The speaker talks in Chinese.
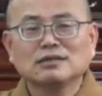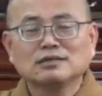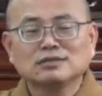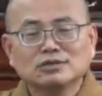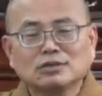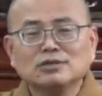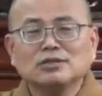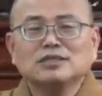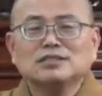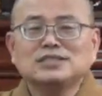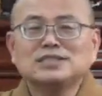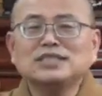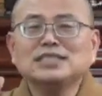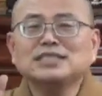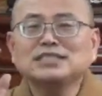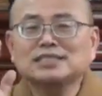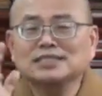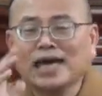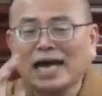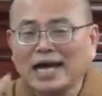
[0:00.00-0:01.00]
所以即
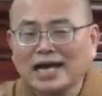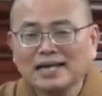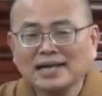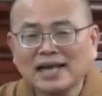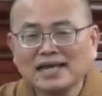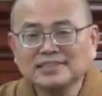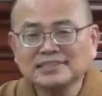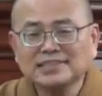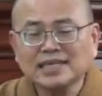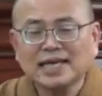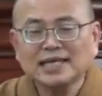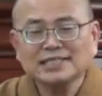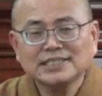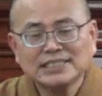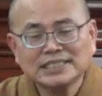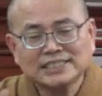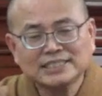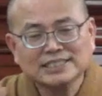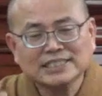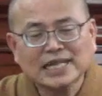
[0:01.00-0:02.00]
使阿难在，
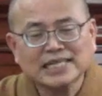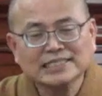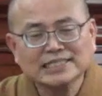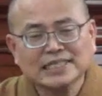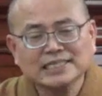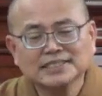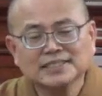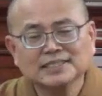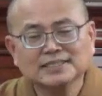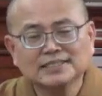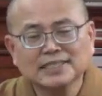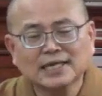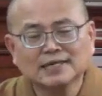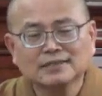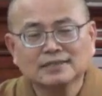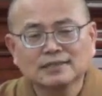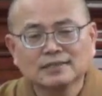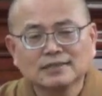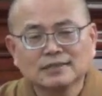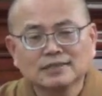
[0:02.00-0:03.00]
即使大家是在，